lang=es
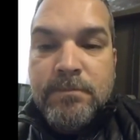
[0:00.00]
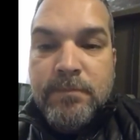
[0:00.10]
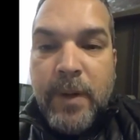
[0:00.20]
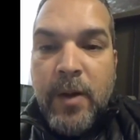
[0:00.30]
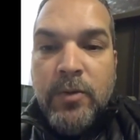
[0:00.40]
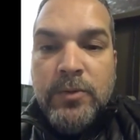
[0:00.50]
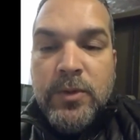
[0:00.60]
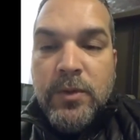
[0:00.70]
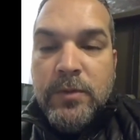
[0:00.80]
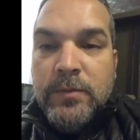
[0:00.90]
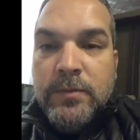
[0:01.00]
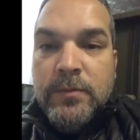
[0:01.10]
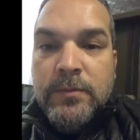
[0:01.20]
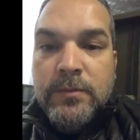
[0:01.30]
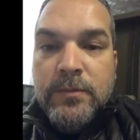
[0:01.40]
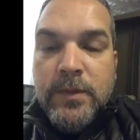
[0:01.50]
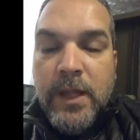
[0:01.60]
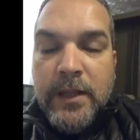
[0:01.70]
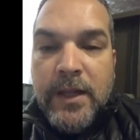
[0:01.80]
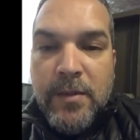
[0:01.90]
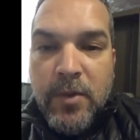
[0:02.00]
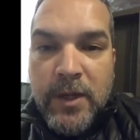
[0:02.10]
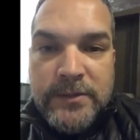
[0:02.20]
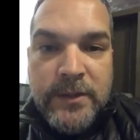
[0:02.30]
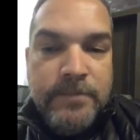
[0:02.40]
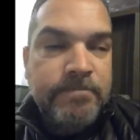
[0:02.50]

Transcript: Pregunto, ¿qué tenemos que hacer?